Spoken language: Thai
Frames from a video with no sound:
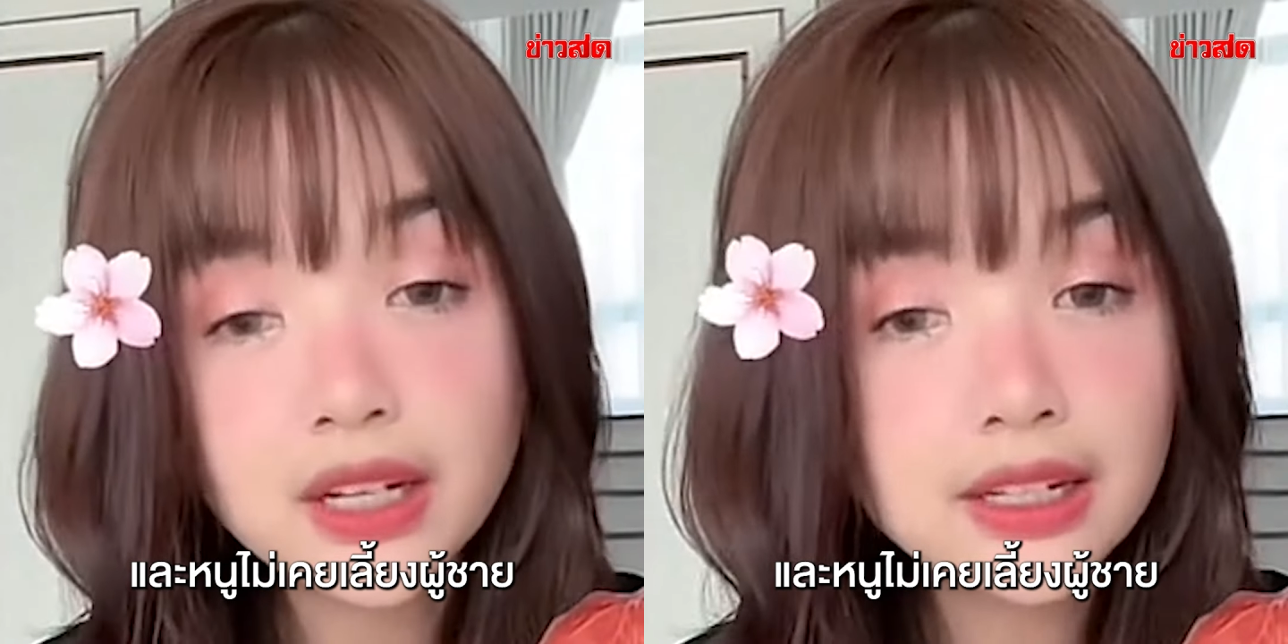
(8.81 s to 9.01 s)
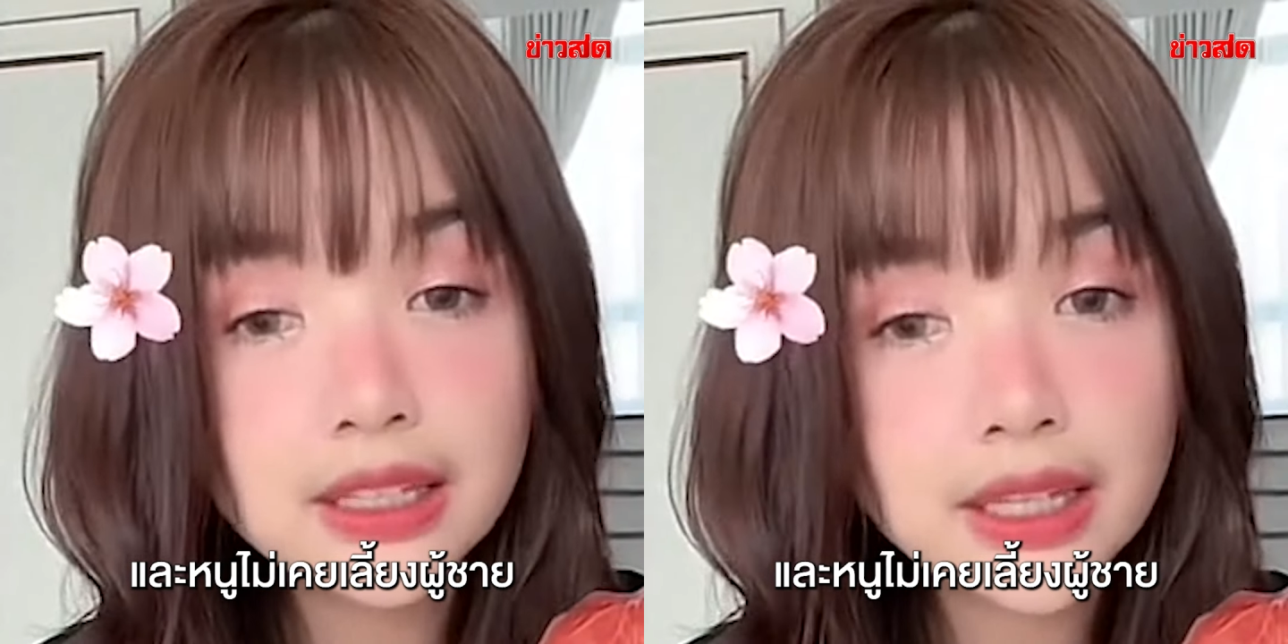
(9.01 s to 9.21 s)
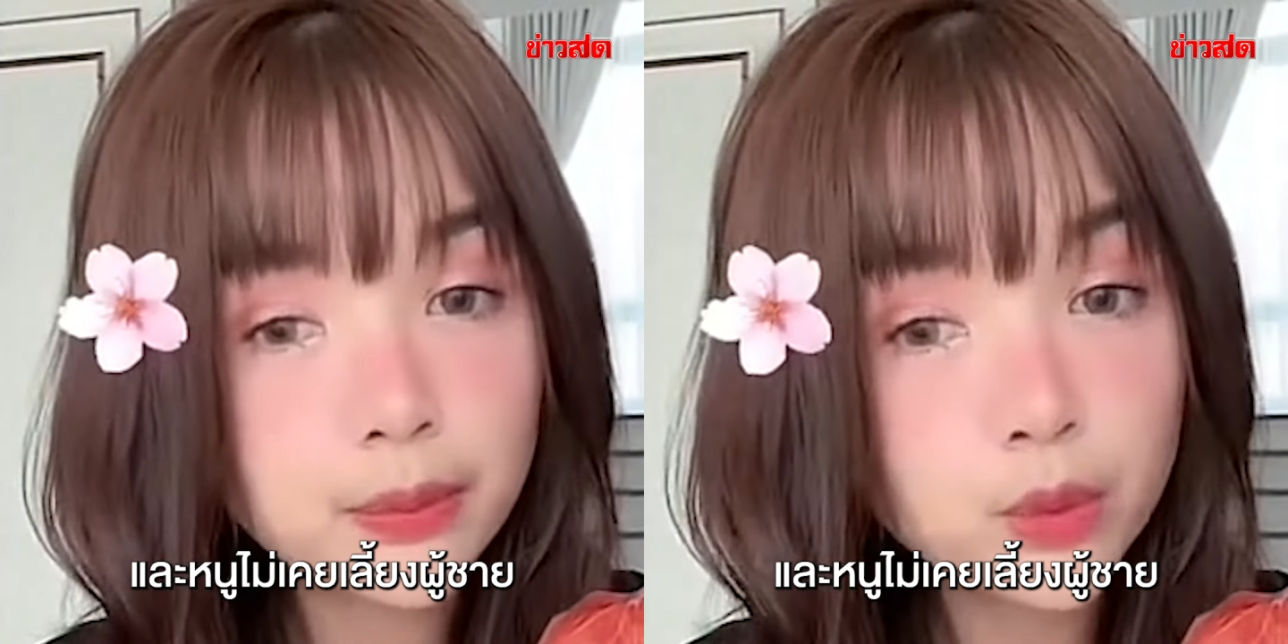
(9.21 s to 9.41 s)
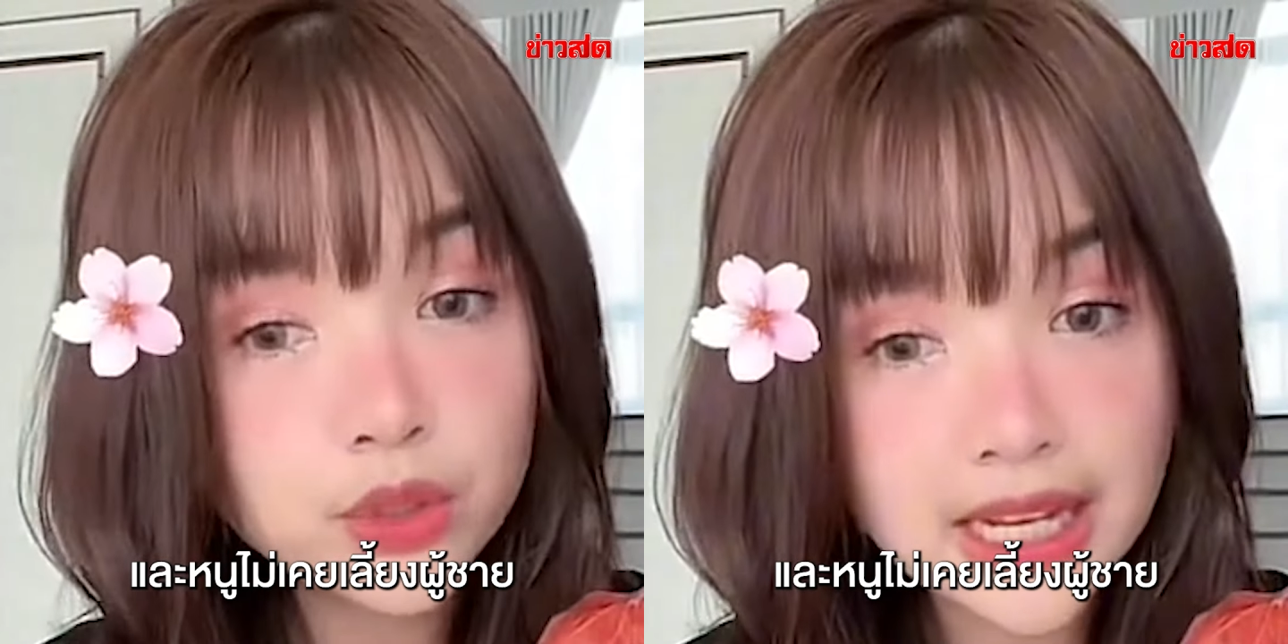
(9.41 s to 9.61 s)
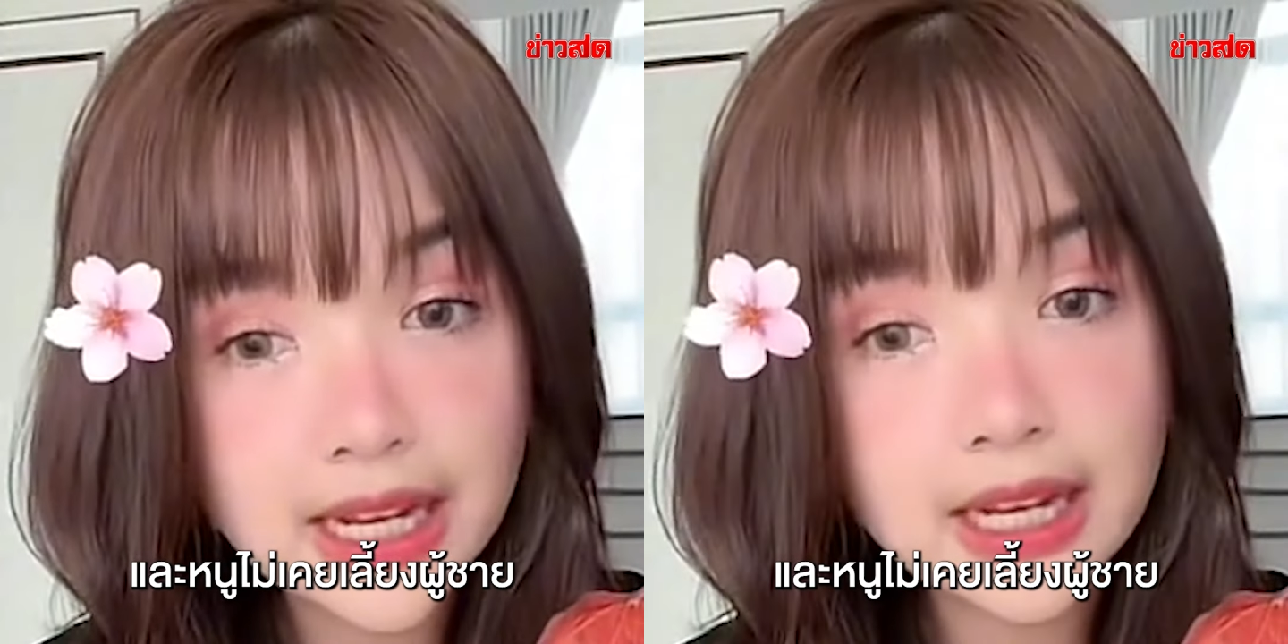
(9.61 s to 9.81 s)
ไม่เคยเลี้ยง
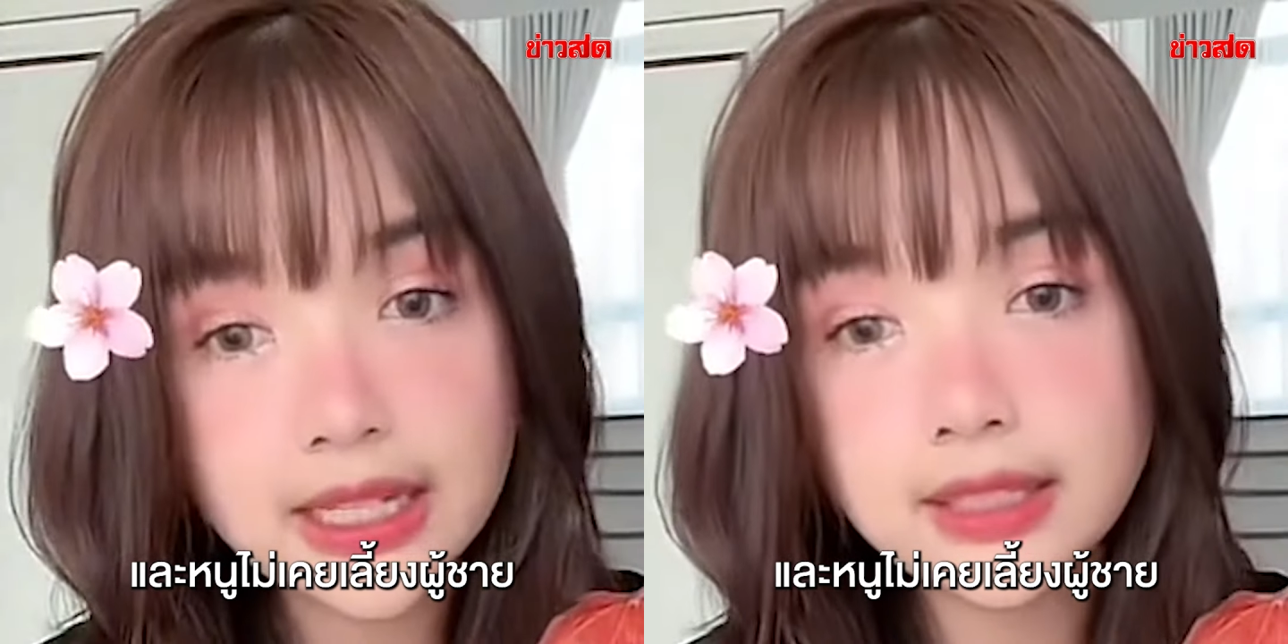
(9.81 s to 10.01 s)
ผู้ชา